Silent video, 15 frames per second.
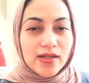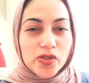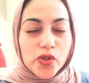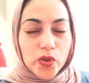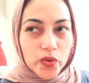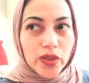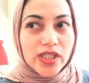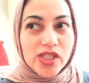
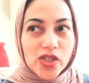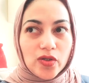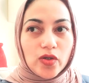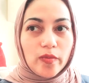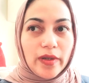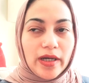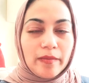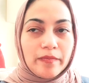ছোটই ছিল
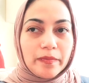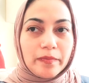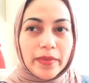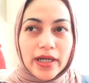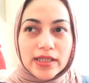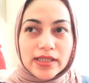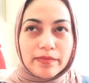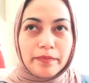
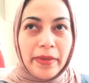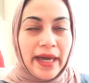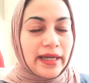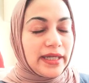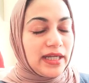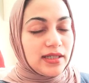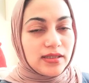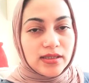বাট
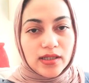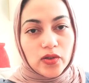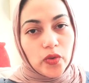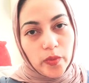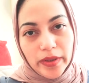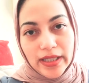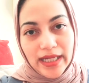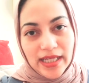ব্যাকয়ার্ডটা
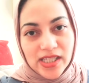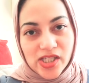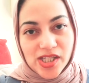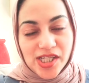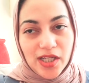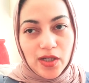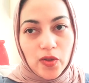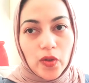খুবই নাইস
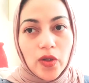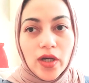ছিল